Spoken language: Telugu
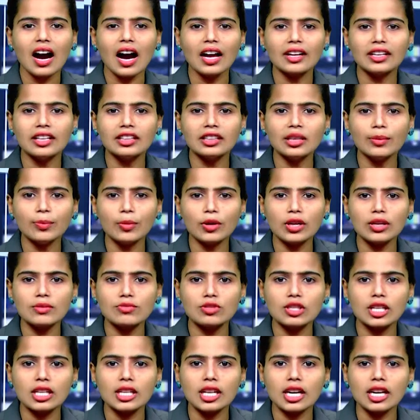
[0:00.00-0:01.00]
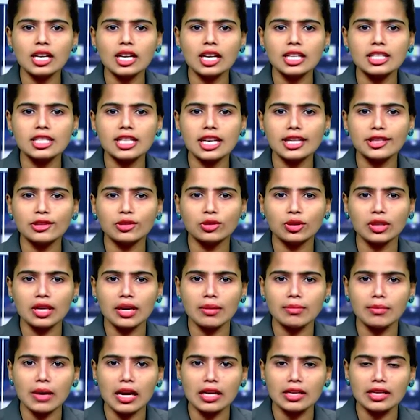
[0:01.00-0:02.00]
అనంతపురం జిల్లా
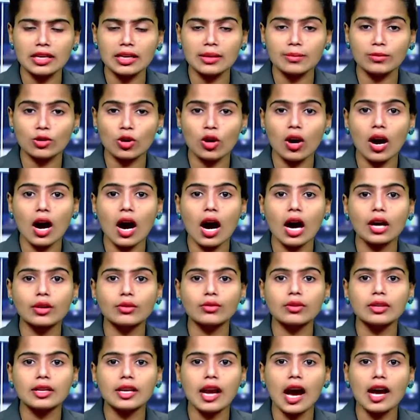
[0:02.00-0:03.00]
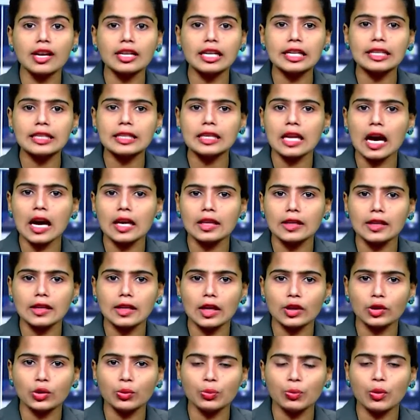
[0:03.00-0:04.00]
కళ్యాణదుర్గం మండలంలో ఆరు గ్రానైట్
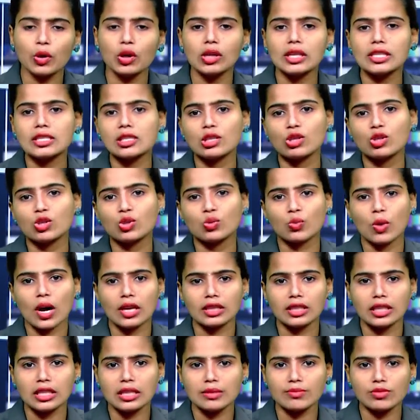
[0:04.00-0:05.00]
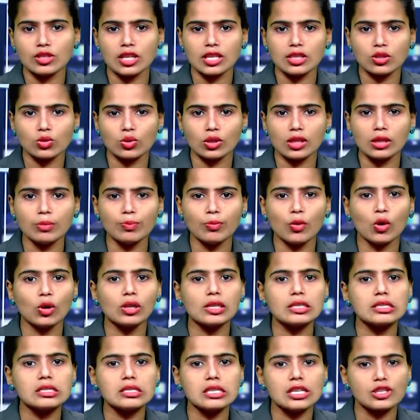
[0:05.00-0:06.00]
లారీలను పోలీసులు స్వాధీనం చేసుకుని
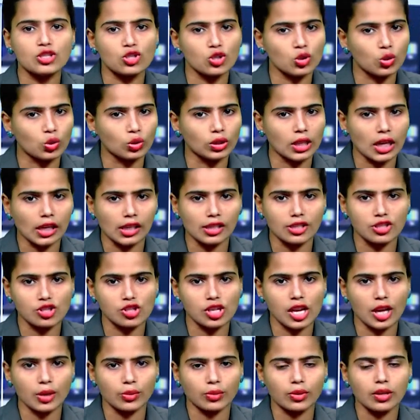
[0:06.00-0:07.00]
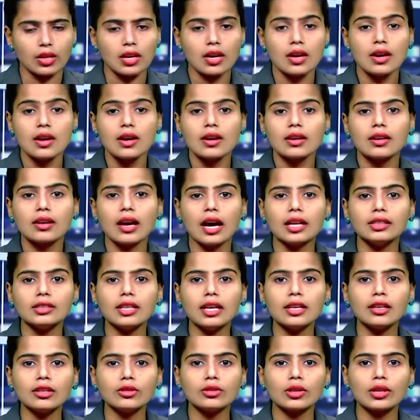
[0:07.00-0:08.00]
పోలీస్ స్టేషన్కు తరలించారు
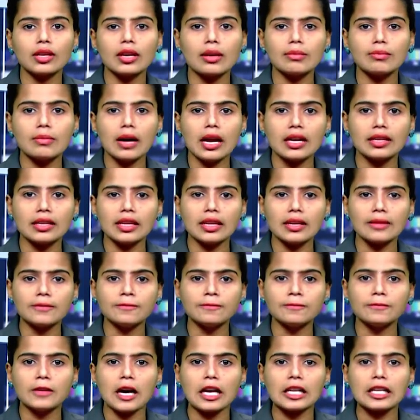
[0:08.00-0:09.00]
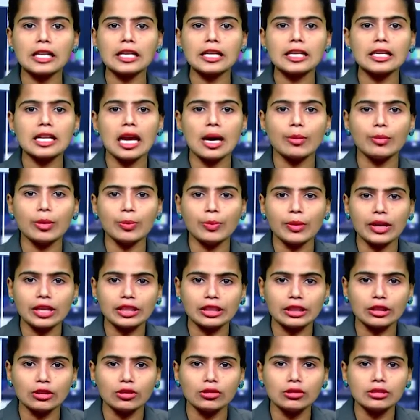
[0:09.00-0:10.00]
కళ్యాణదుర్గం మండలం వర్లి గ్రామ
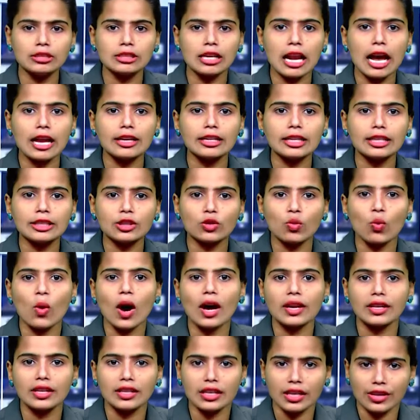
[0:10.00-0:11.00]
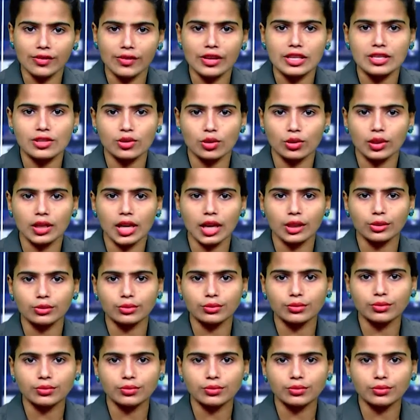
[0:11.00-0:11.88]
పరిధిలో గ్రానైట్ క్వారీ నిర్వహిస్తున్నారు